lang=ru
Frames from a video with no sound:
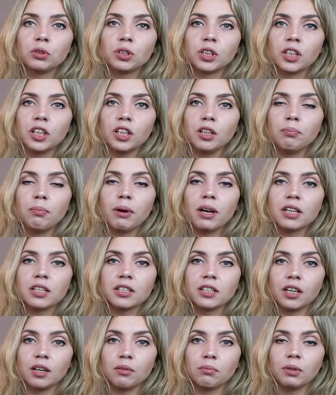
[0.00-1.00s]
вот такие
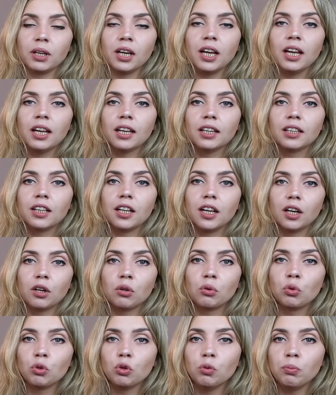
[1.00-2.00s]
бальзамы для
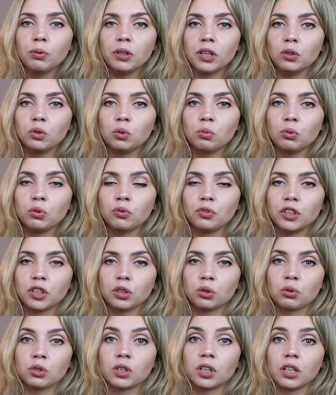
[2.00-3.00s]
губ. Я думаю, все,
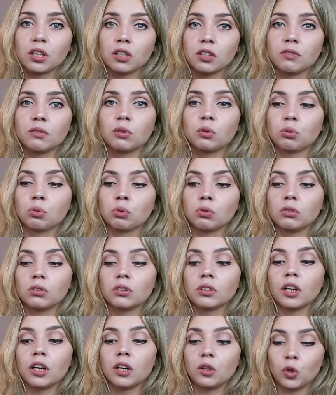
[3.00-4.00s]
кто заказывал
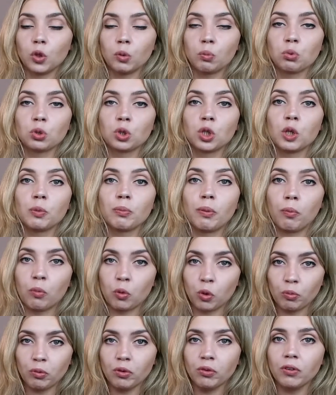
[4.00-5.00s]
на iHerb, уже их
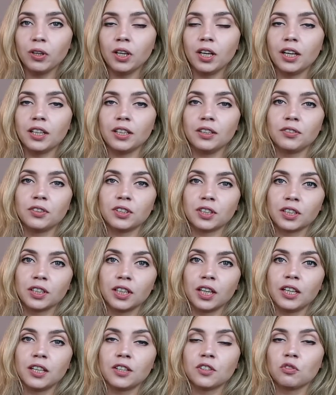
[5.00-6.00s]
попробовали. Они
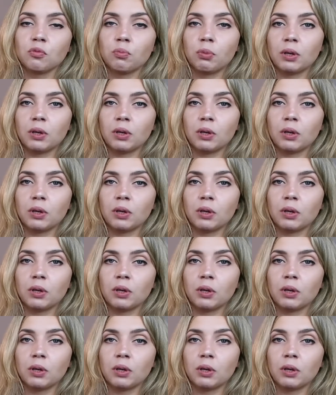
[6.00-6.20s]
всегда есть в